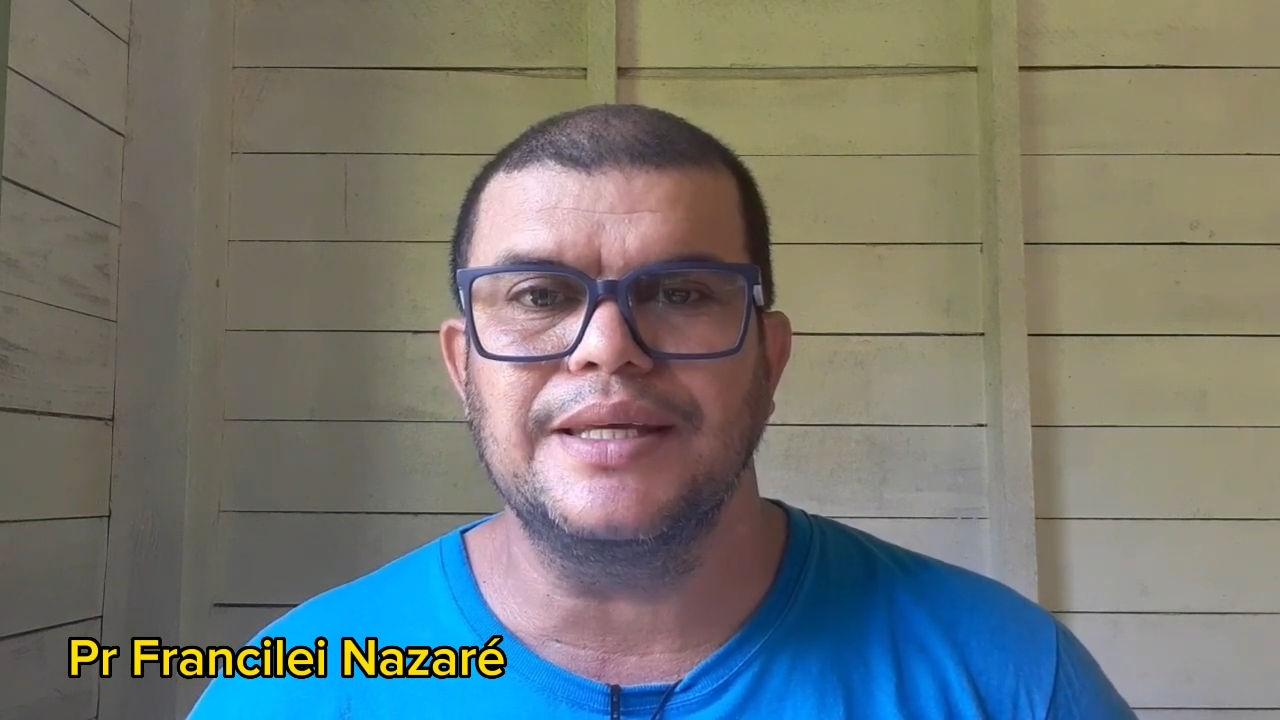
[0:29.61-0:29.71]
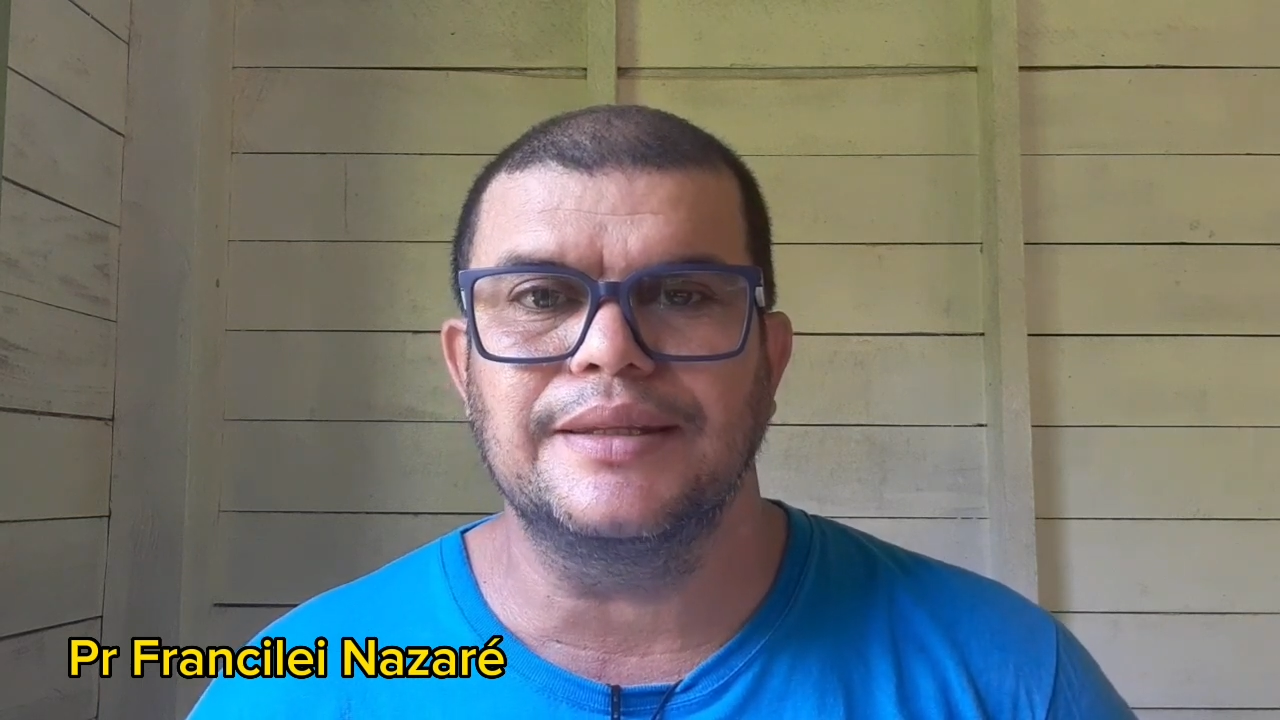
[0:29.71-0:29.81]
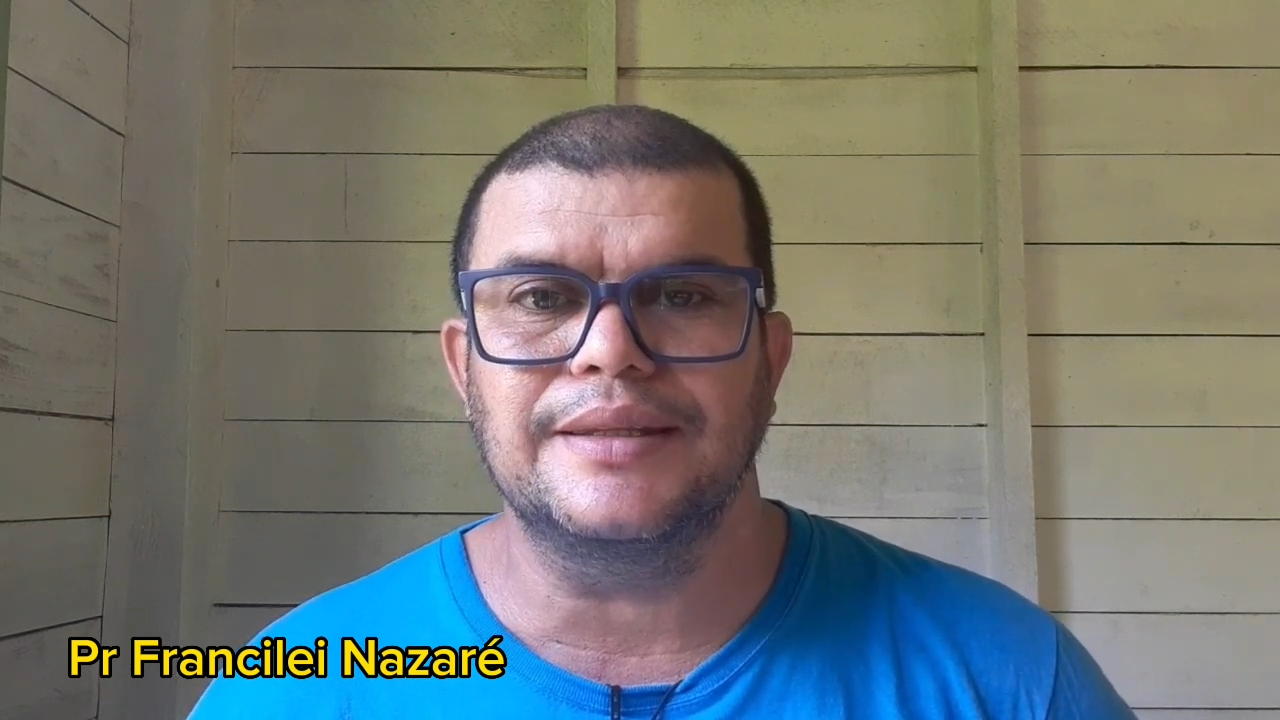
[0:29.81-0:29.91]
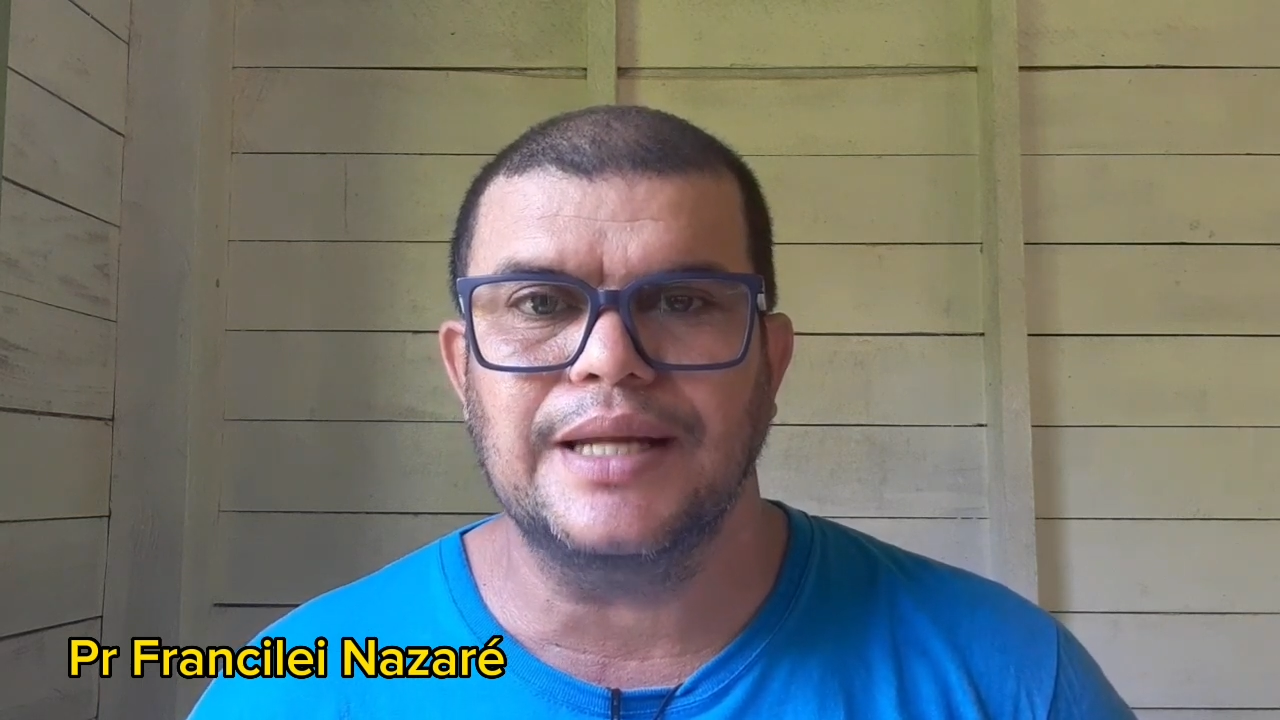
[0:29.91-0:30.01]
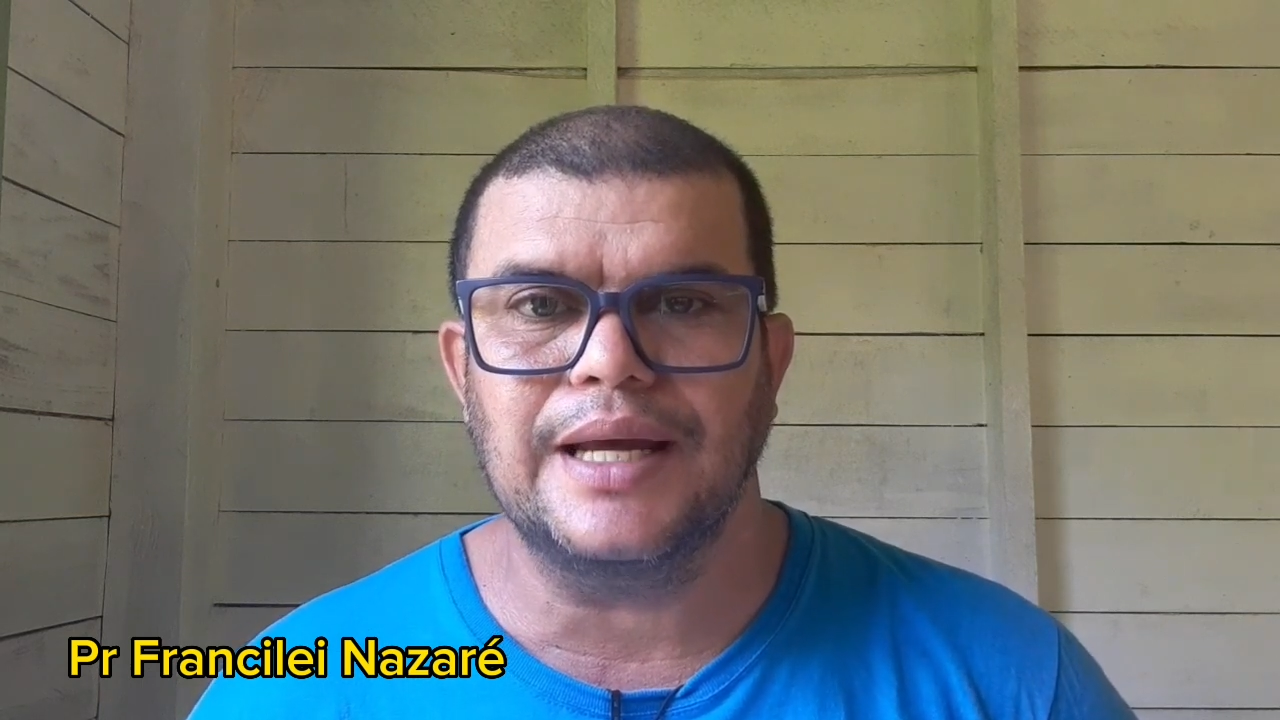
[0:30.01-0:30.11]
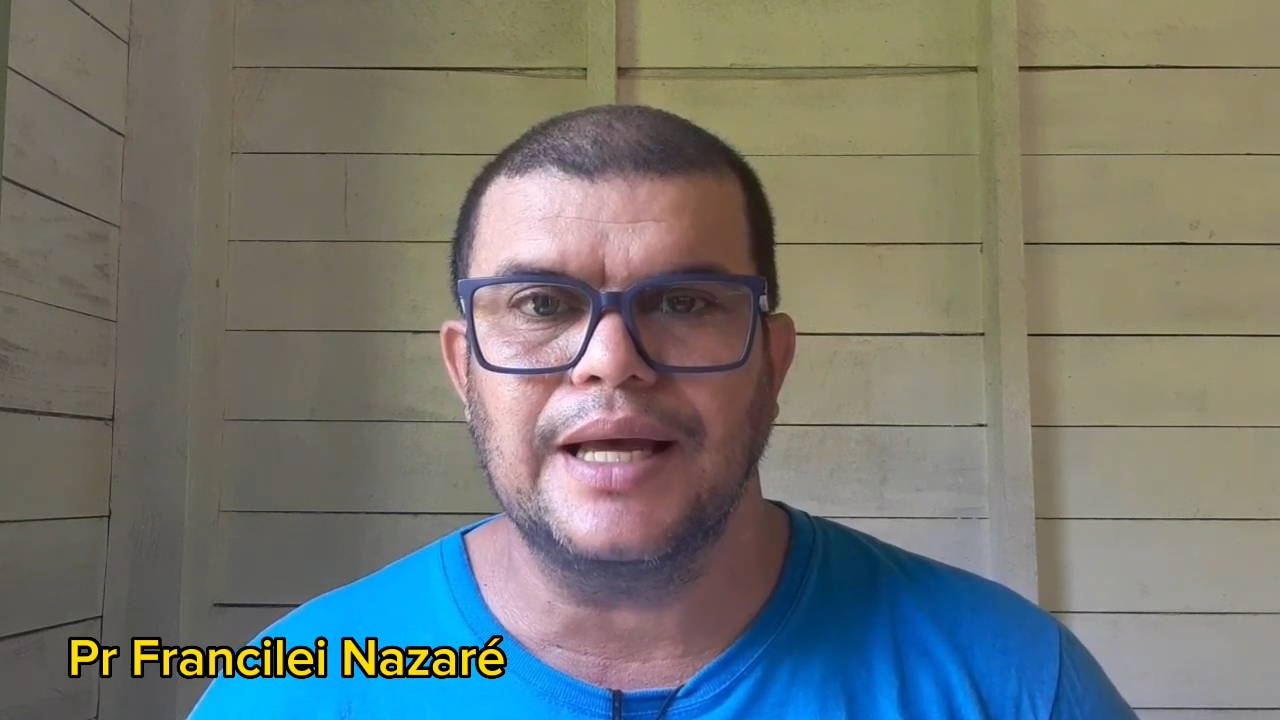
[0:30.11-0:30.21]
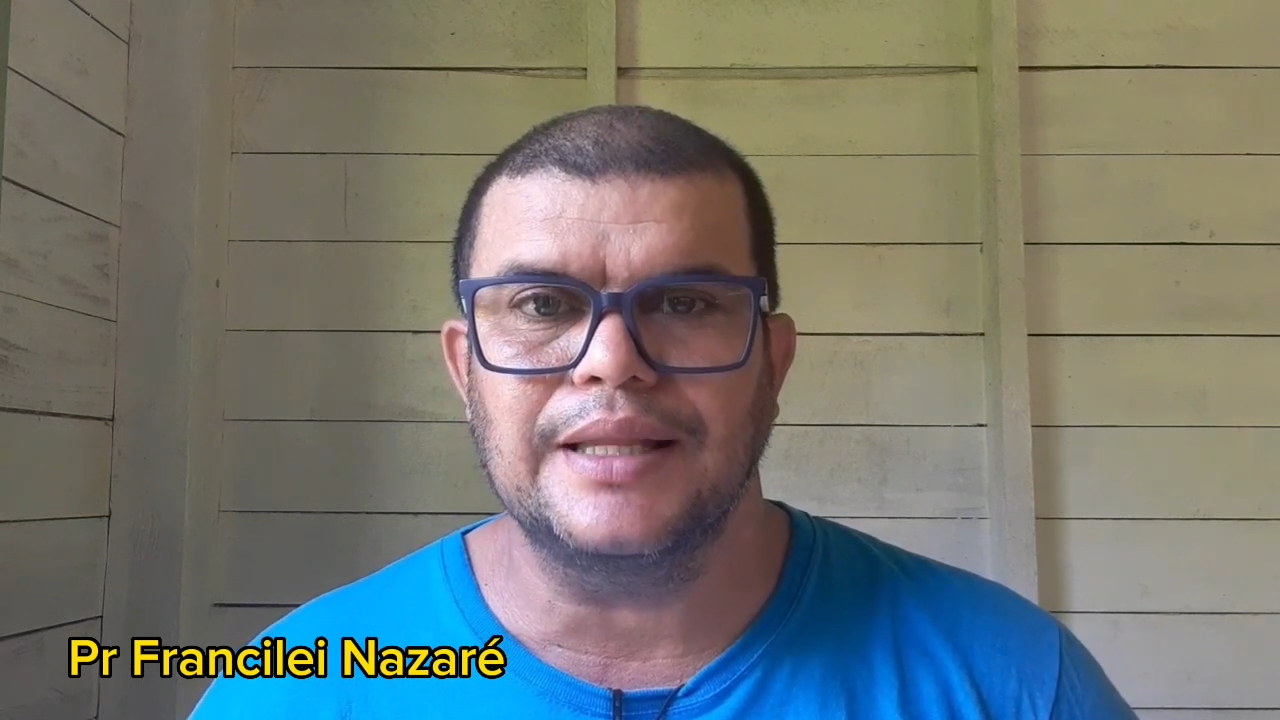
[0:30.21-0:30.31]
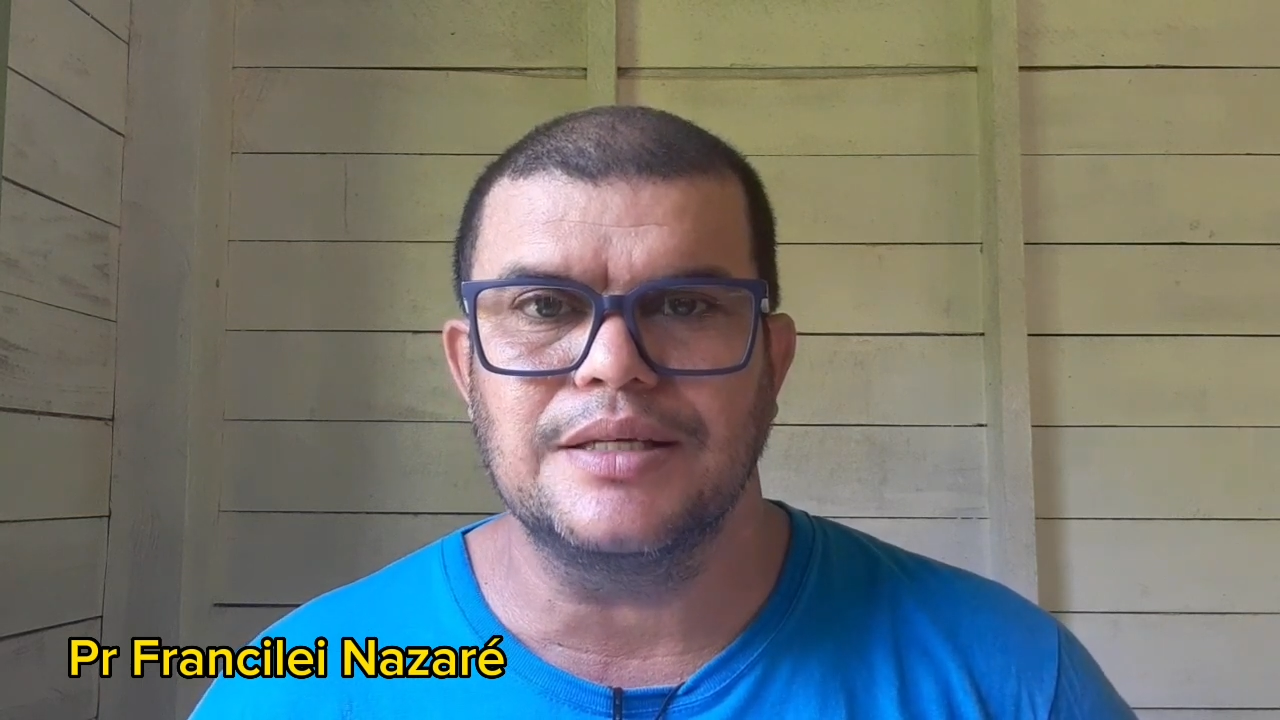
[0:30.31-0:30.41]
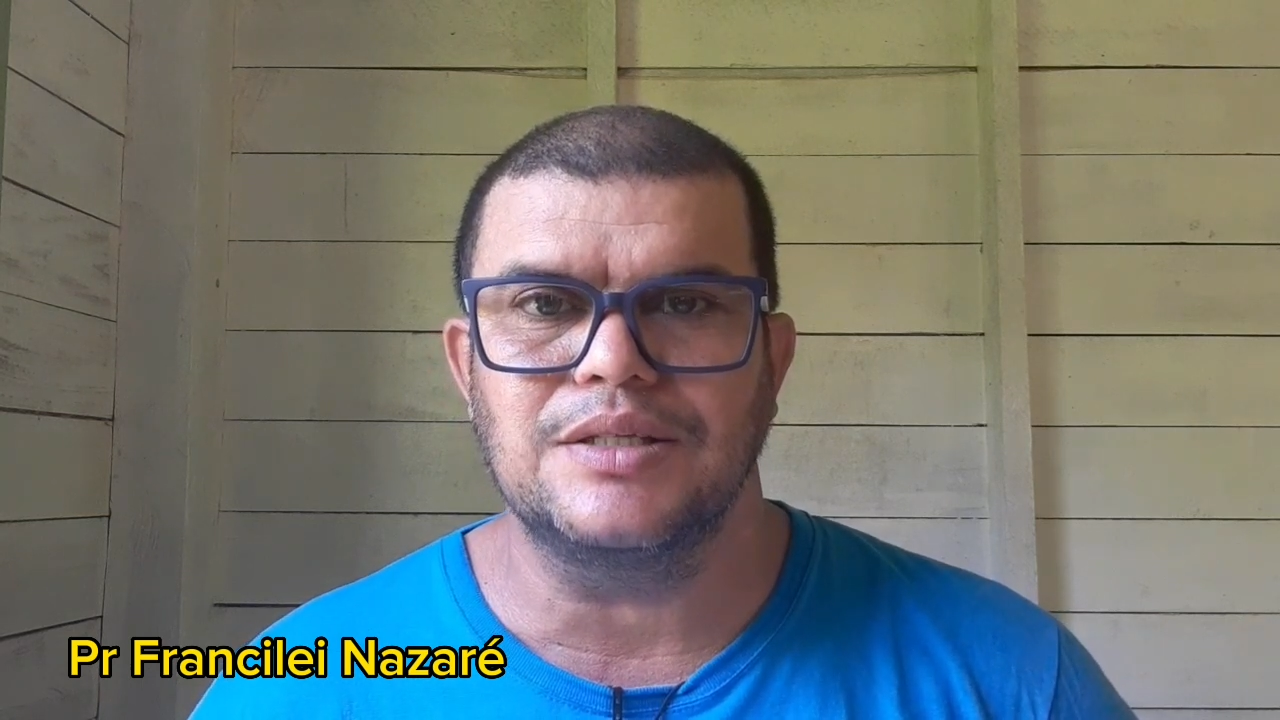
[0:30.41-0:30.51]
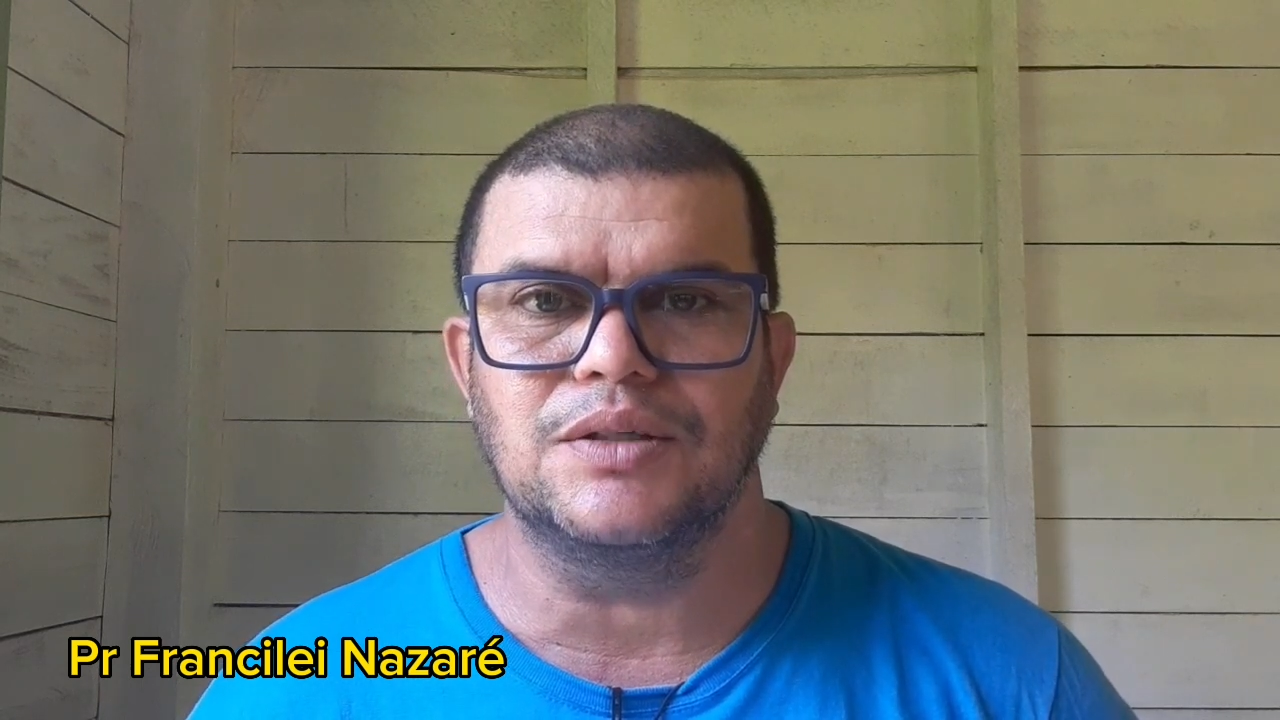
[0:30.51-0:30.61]
entrar
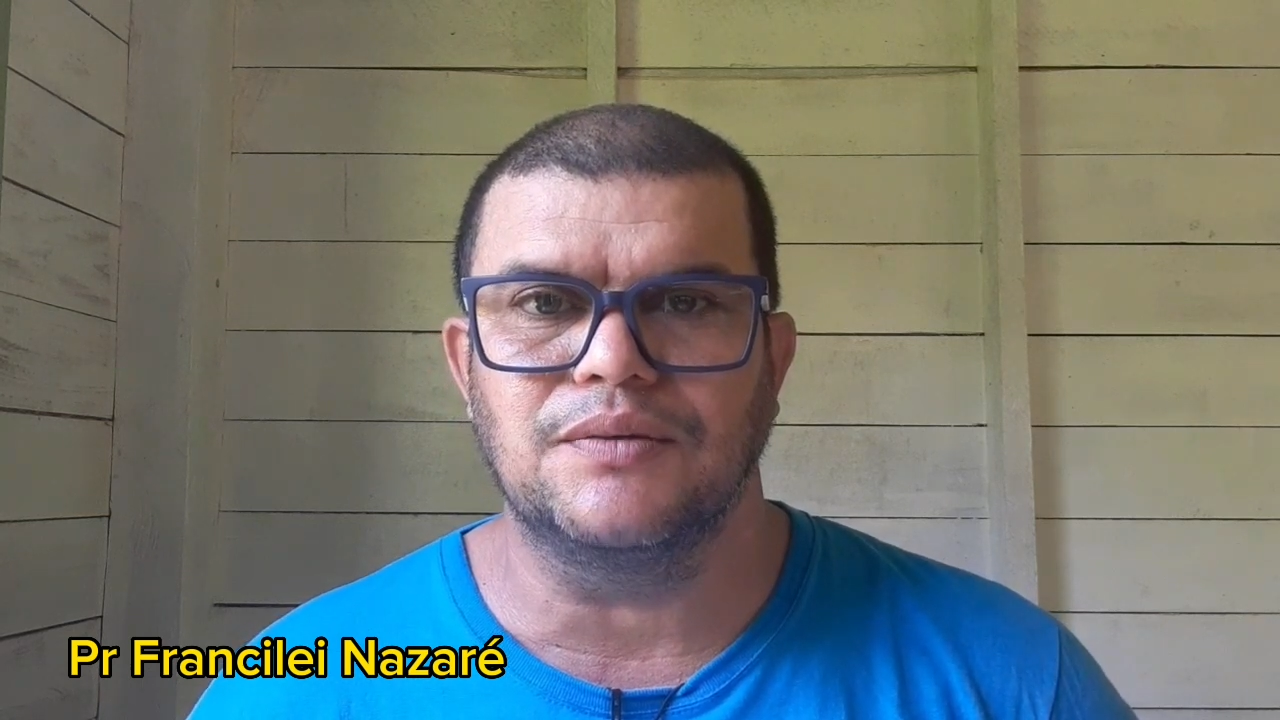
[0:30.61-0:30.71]
neste